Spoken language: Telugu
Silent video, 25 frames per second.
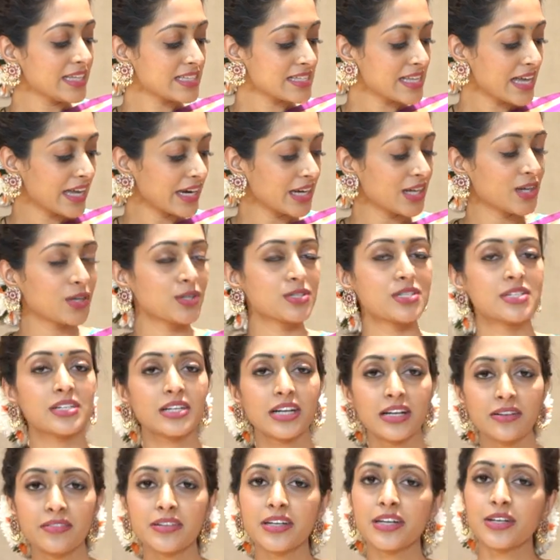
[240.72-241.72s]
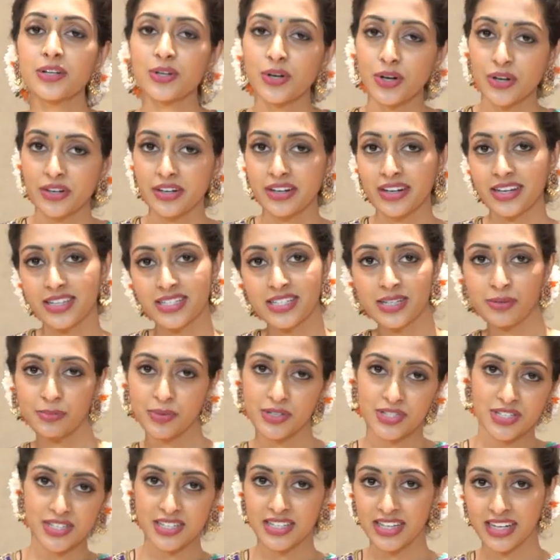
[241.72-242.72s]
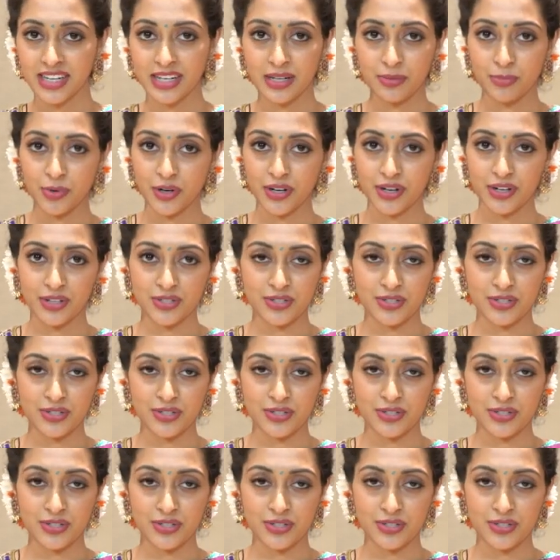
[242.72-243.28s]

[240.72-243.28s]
ఈ శారీకి వచ్చిన లో ఇన్ కాంట్రాస్టింగ్ మెజెంటా కలర్ బార్డర్